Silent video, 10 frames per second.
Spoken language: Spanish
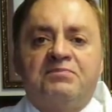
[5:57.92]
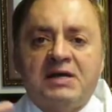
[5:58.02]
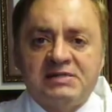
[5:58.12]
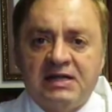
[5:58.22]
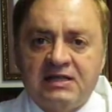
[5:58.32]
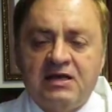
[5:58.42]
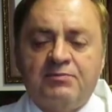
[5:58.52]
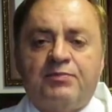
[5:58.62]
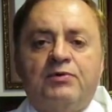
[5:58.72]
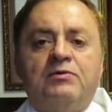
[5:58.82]
Pasa el
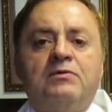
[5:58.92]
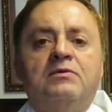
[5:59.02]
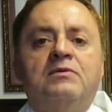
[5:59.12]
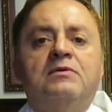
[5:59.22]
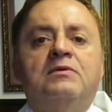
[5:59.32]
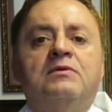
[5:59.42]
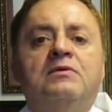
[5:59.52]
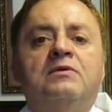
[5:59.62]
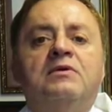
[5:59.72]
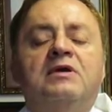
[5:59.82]
tiempo
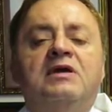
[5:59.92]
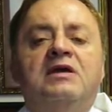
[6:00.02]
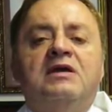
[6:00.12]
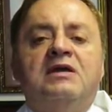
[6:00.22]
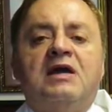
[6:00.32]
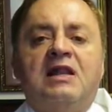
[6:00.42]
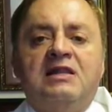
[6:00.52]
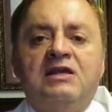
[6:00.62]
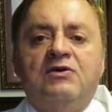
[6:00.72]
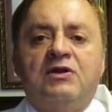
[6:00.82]
y
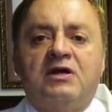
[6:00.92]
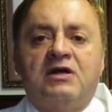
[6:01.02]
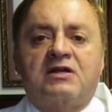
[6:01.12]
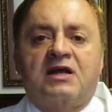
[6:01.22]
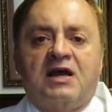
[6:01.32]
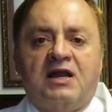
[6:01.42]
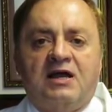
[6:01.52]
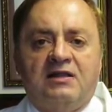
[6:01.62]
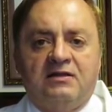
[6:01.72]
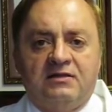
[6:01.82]
al niño le
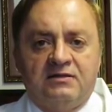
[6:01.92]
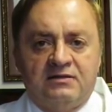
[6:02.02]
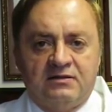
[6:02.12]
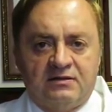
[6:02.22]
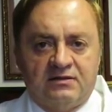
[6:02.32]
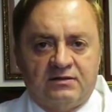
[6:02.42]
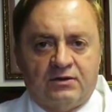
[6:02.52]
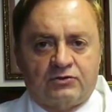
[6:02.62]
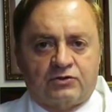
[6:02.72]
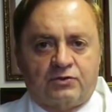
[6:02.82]
regalan
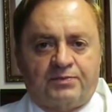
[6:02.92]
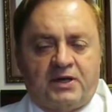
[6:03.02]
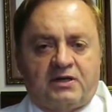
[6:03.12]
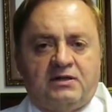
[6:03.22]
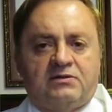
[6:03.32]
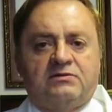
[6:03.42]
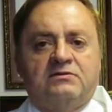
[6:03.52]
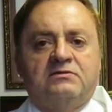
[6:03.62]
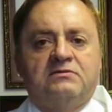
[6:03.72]
otro perrito